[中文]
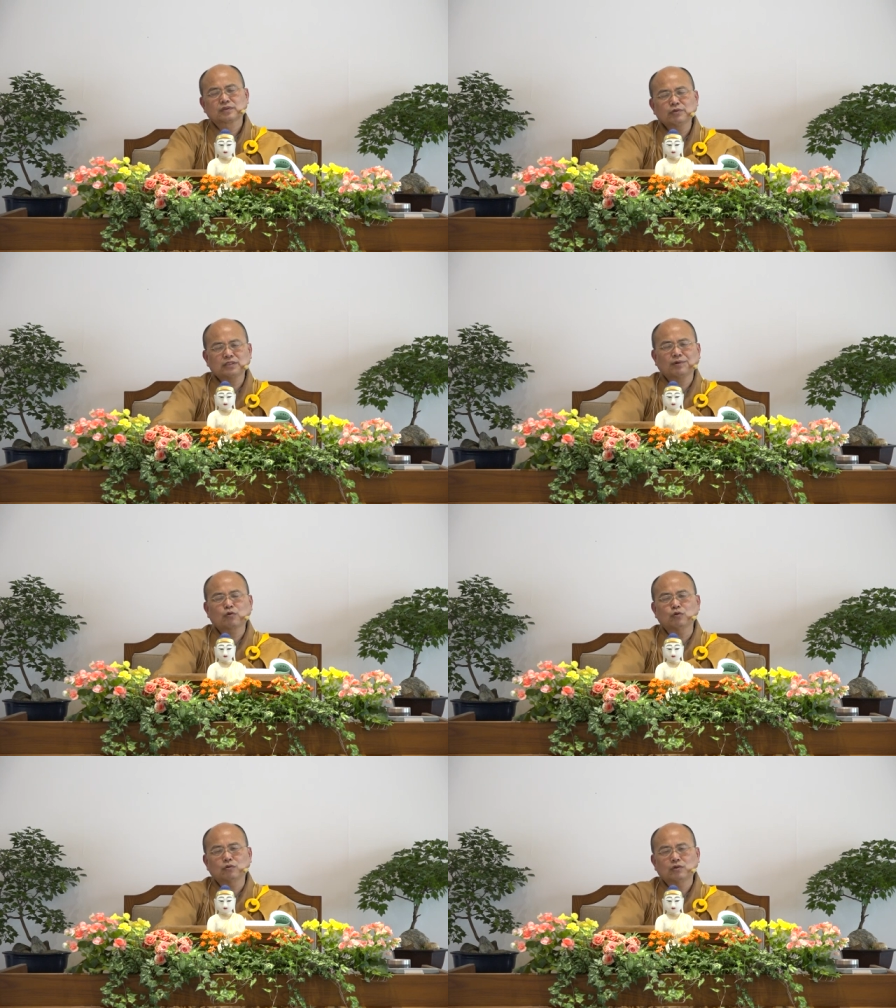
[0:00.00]
为什么
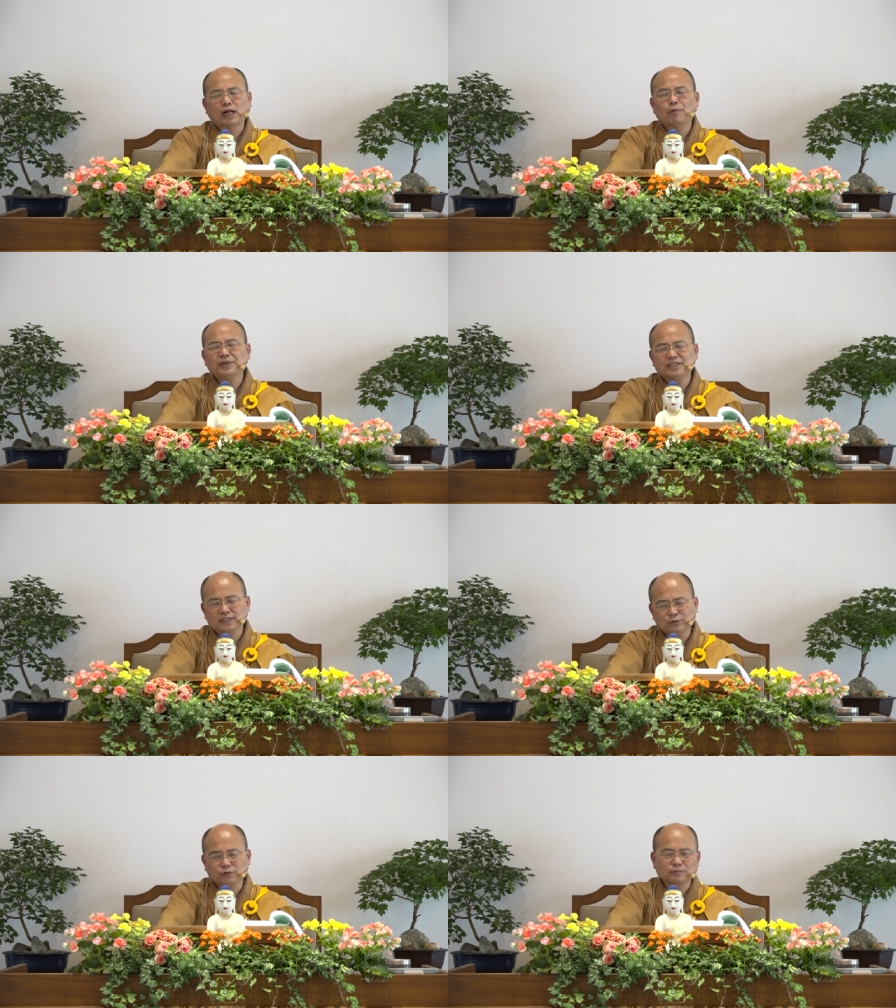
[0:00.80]
苦？老病
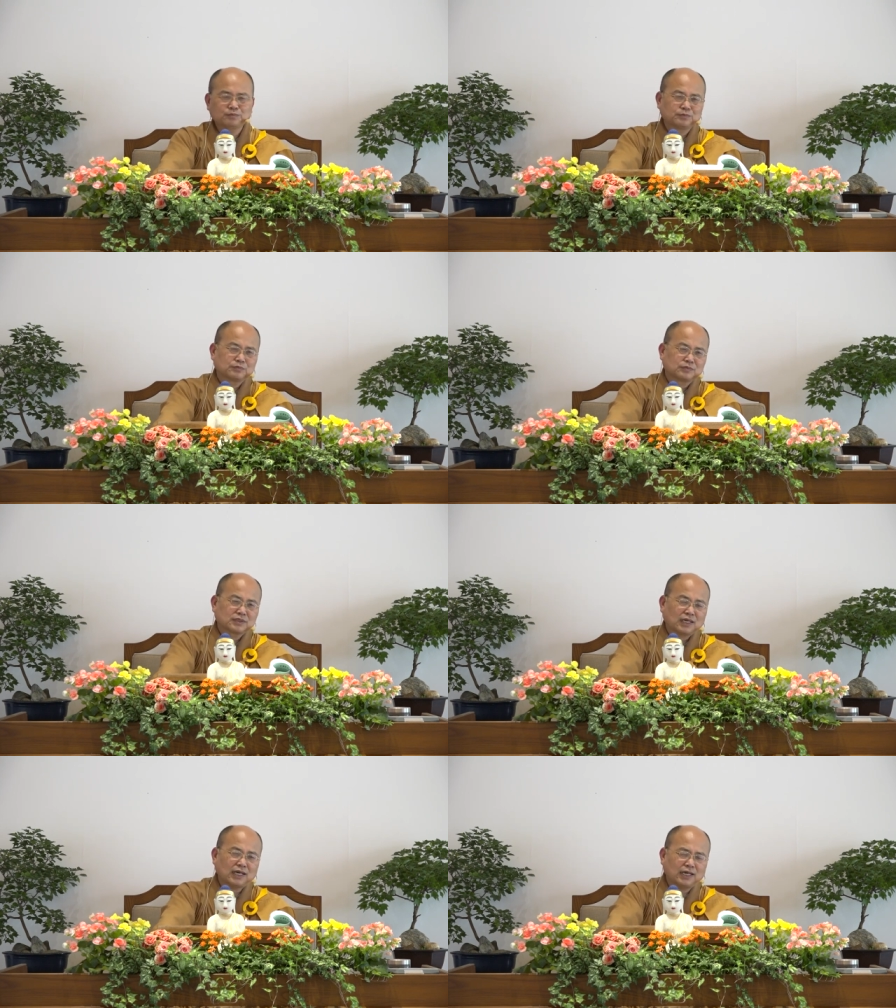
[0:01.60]
死苦
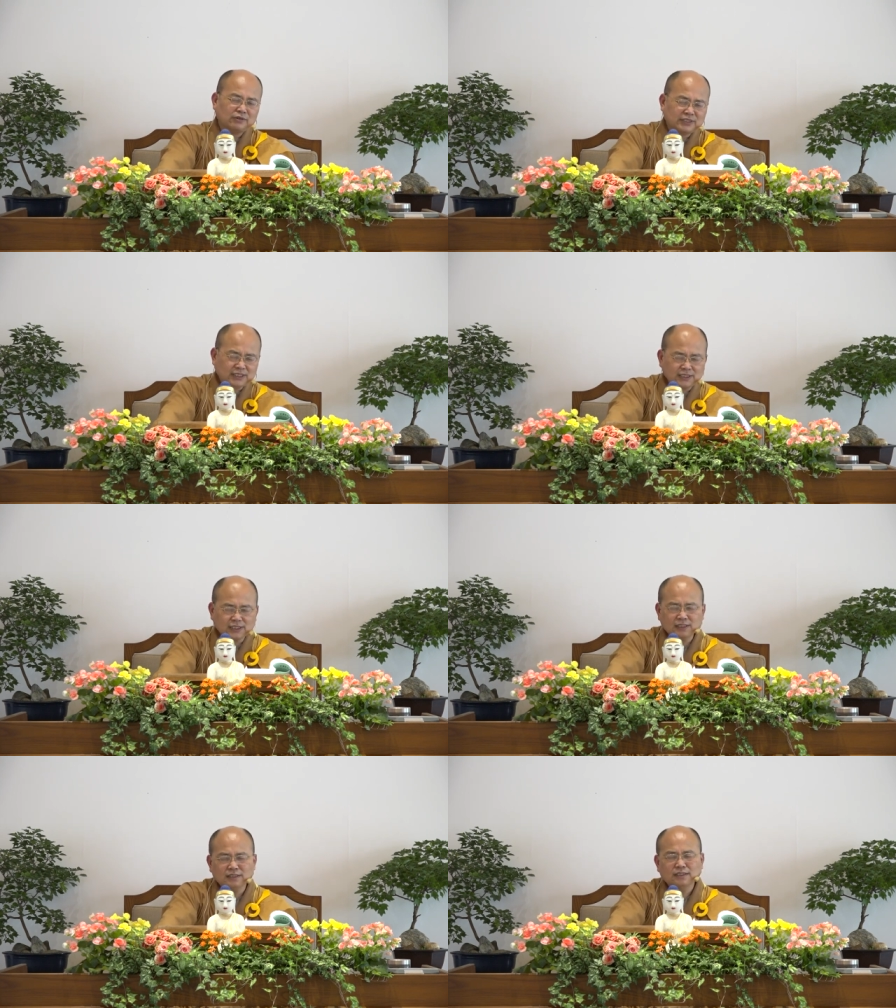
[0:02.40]
啊，有
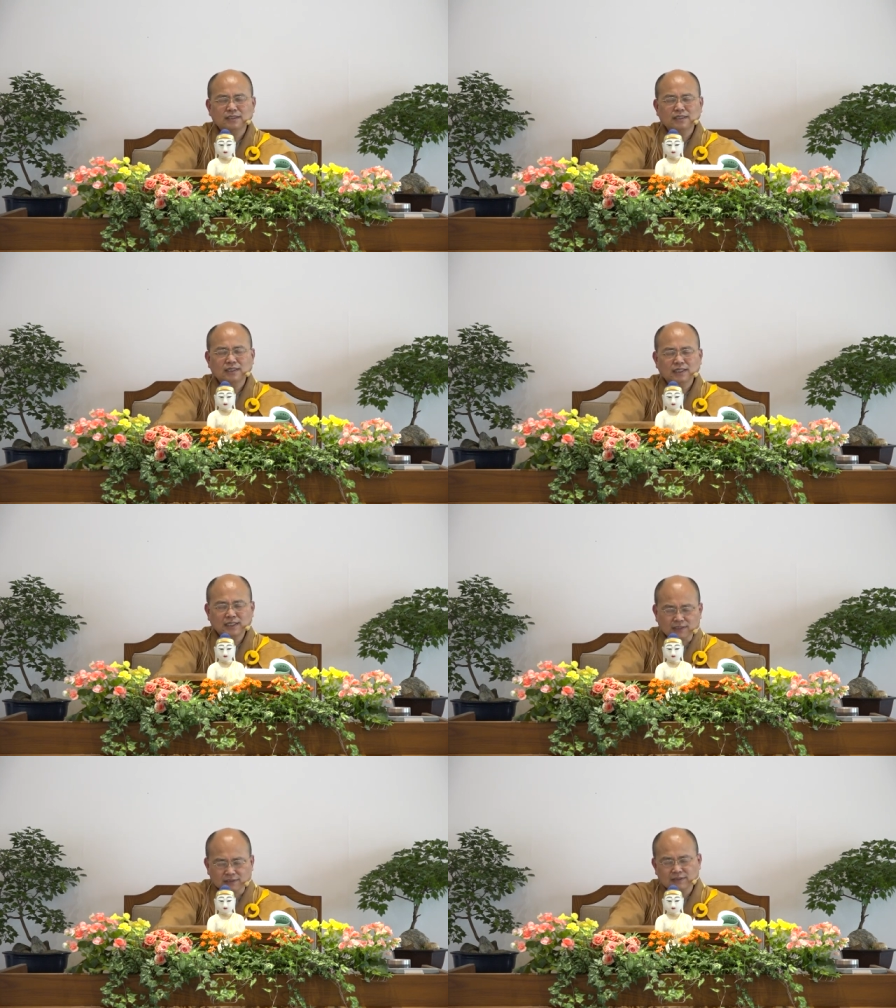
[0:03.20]
饥饿、
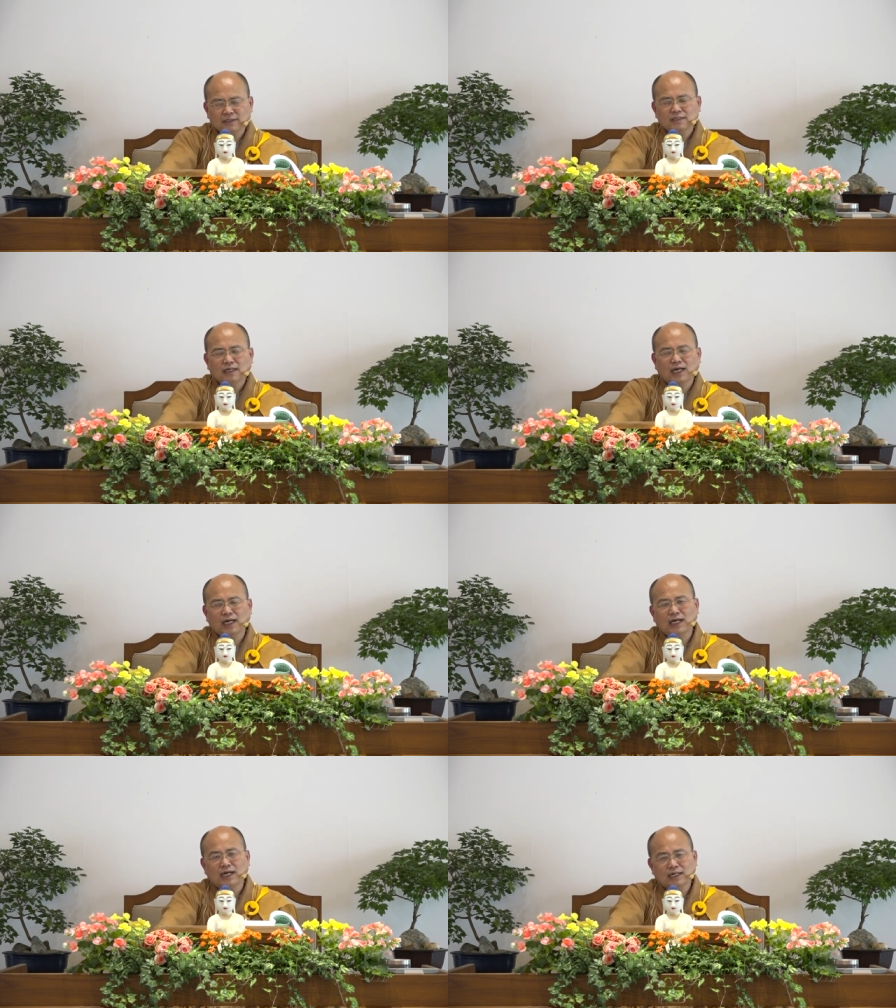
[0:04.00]
渴
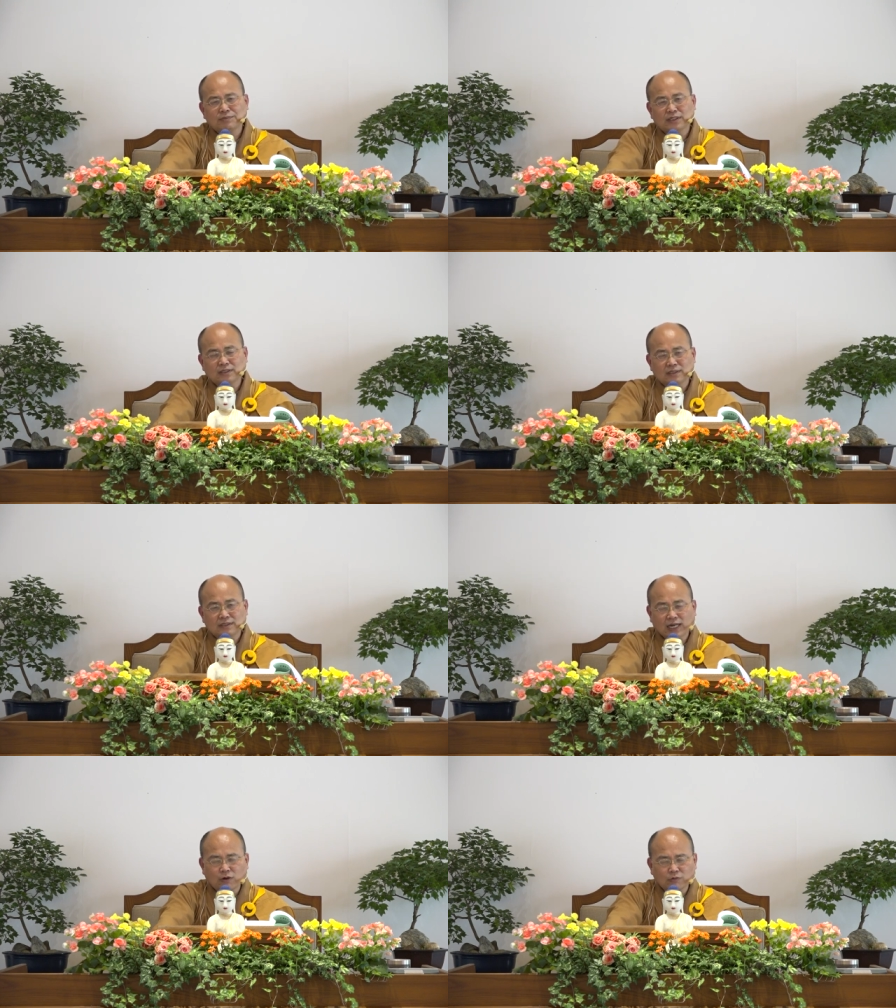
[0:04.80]
啊，那
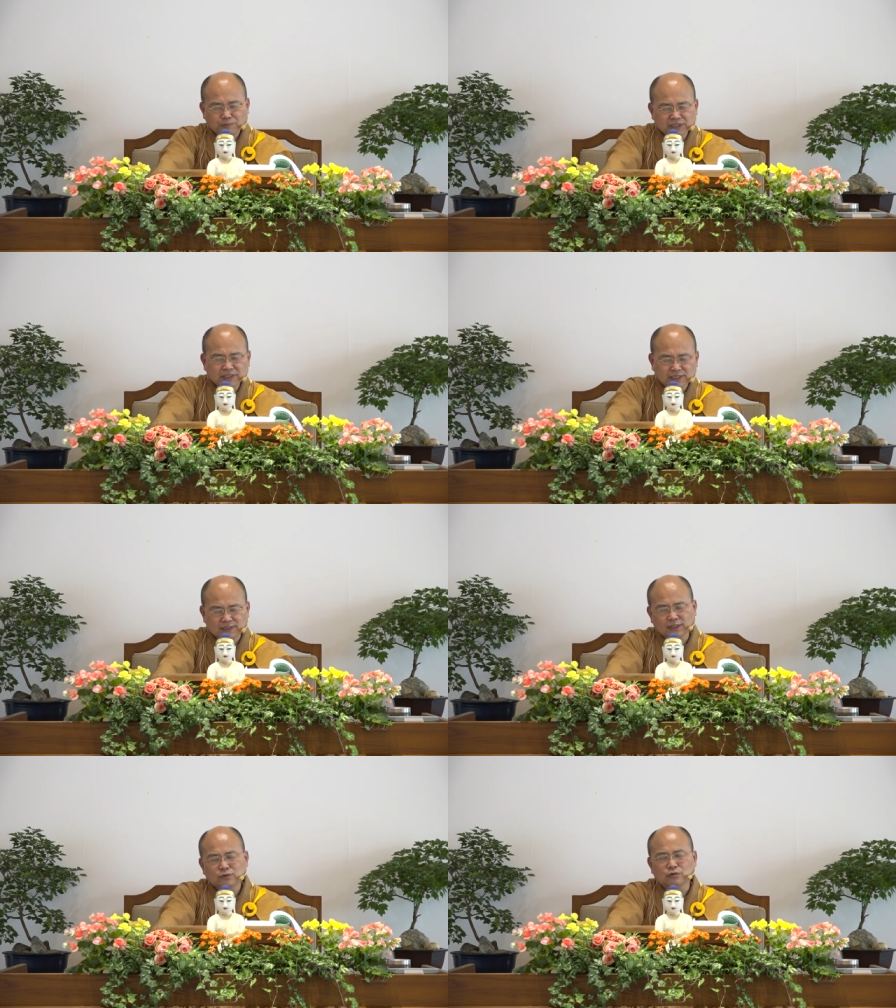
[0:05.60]
么老病
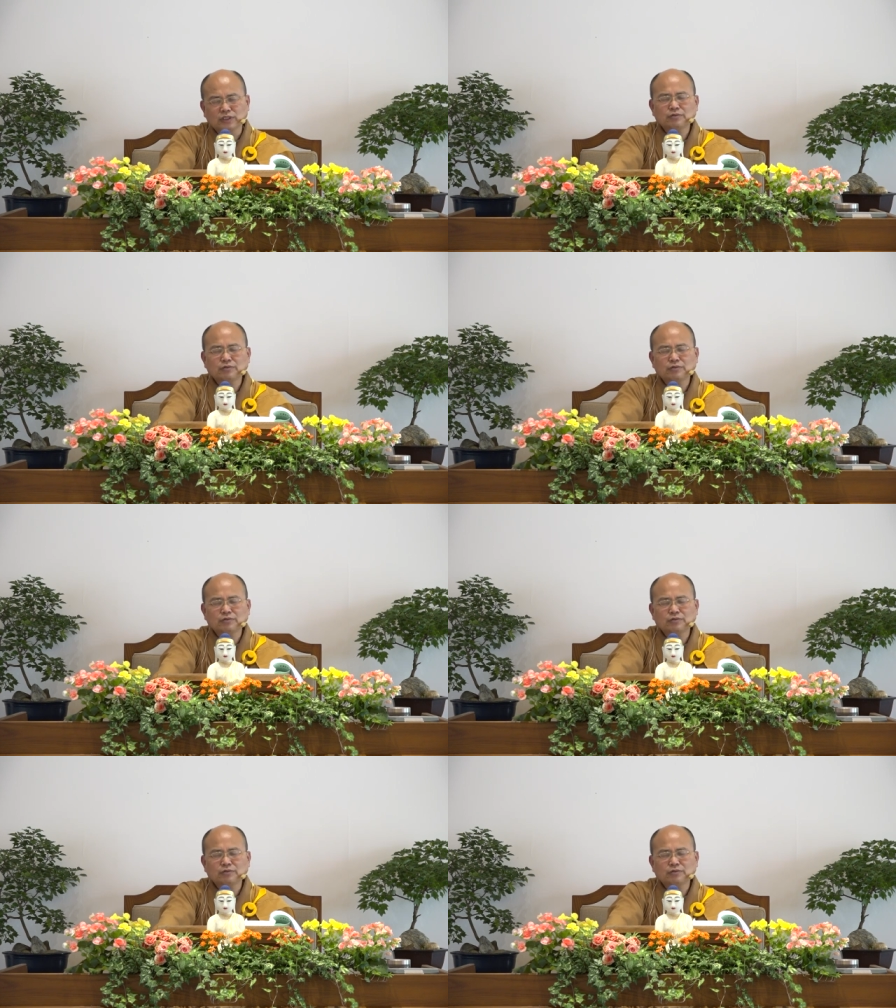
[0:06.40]
死的苦。